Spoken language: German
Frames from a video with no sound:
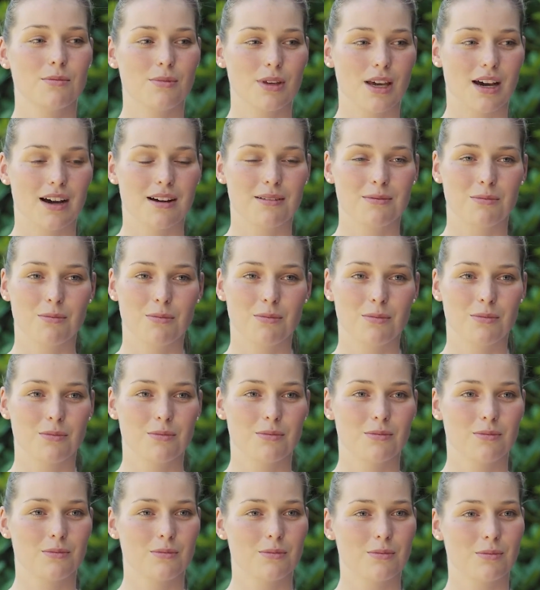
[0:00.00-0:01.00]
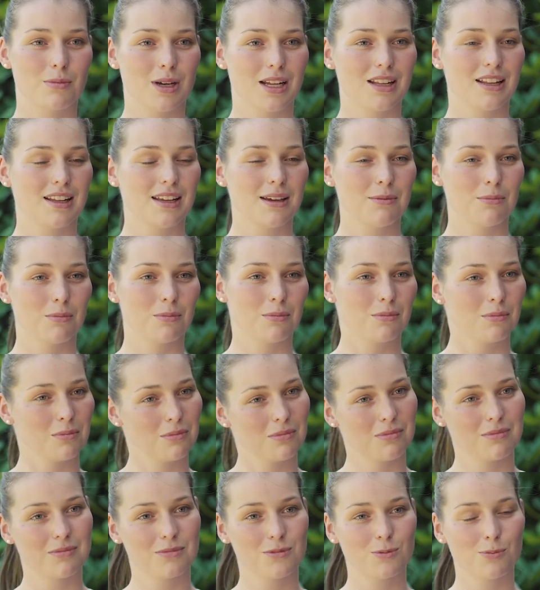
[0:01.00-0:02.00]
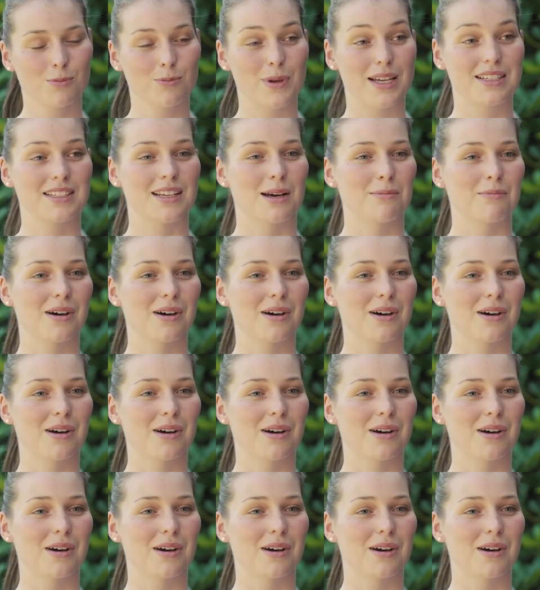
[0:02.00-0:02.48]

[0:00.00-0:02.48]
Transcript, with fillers: ja, mein Leben besser